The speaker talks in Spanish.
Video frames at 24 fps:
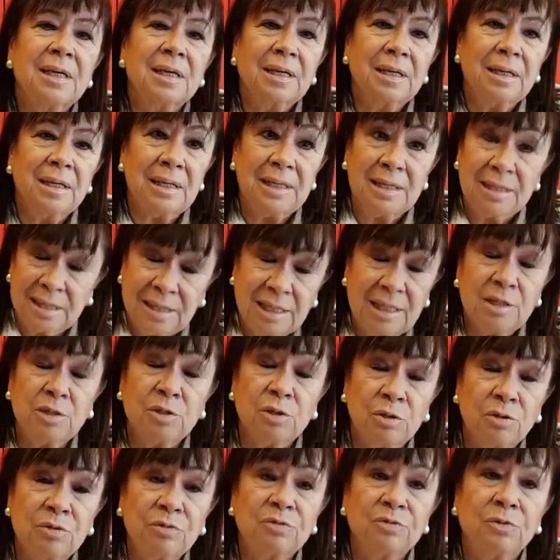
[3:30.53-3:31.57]

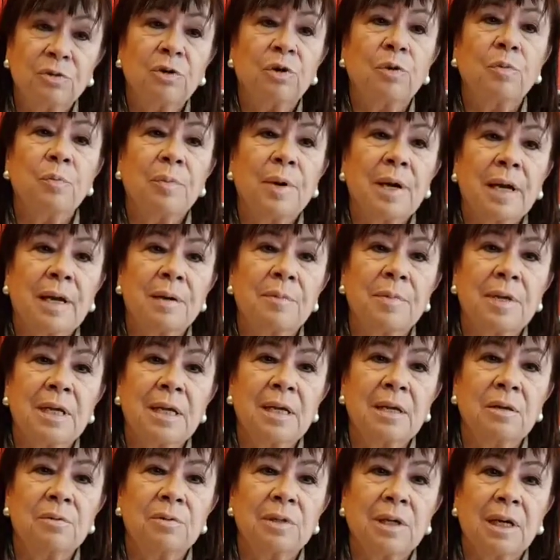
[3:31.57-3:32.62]
insisto, fueron para
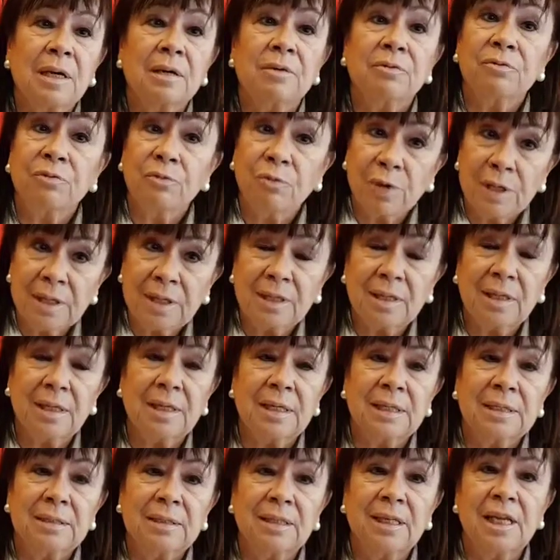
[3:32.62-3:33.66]
mí una
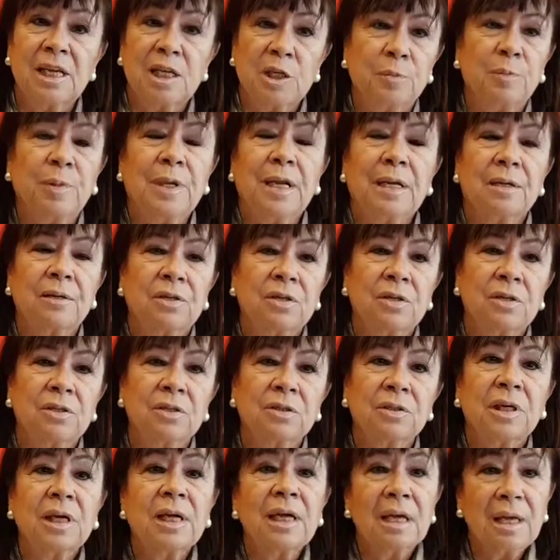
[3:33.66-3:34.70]
fuente de
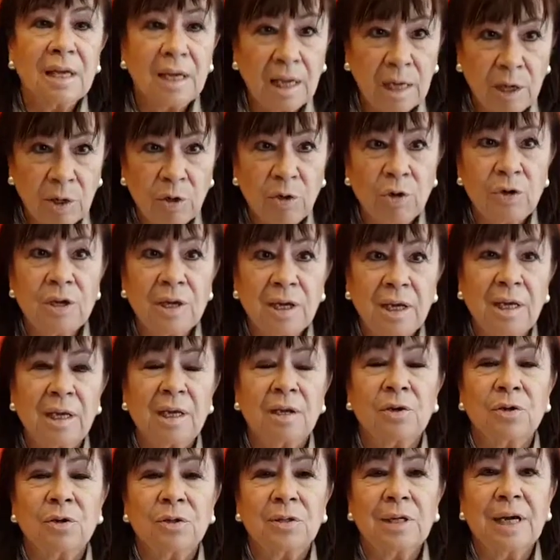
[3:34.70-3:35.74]
inspiración que hoy
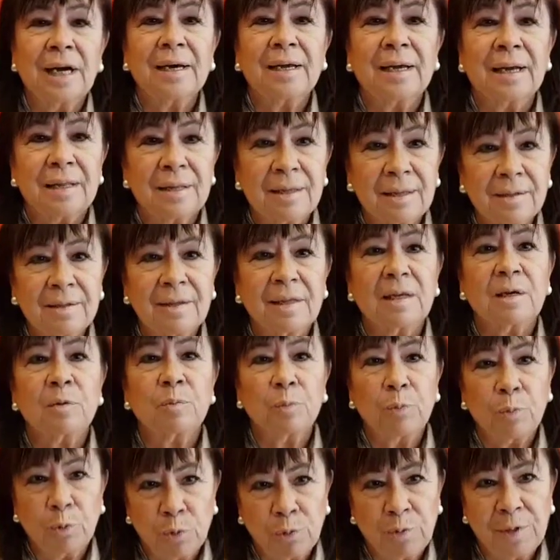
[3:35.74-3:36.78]
quiero agradecer
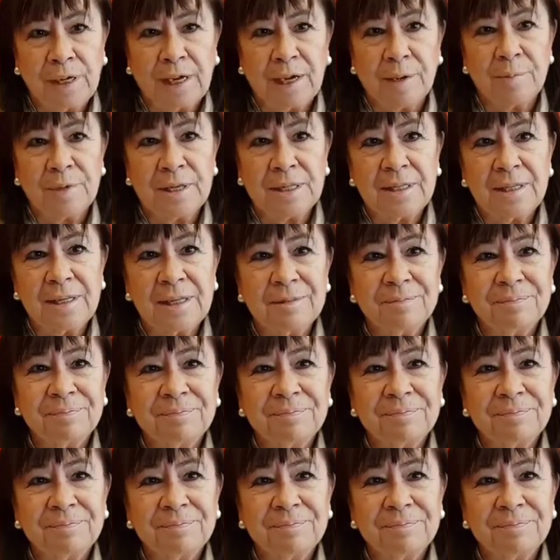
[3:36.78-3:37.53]
públicamente.